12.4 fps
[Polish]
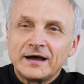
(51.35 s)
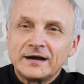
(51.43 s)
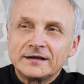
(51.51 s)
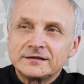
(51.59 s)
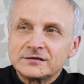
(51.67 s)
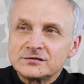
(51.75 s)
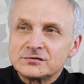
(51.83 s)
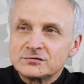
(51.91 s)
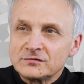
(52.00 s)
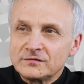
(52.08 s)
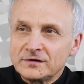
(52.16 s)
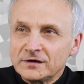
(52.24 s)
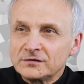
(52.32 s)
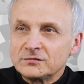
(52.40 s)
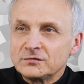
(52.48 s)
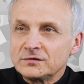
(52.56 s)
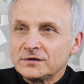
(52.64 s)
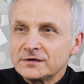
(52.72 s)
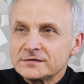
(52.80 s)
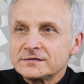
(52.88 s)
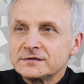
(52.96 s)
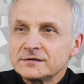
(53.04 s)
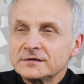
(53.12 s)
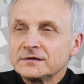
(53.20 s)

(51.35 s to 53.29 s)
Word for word: ale też człowieka, który jest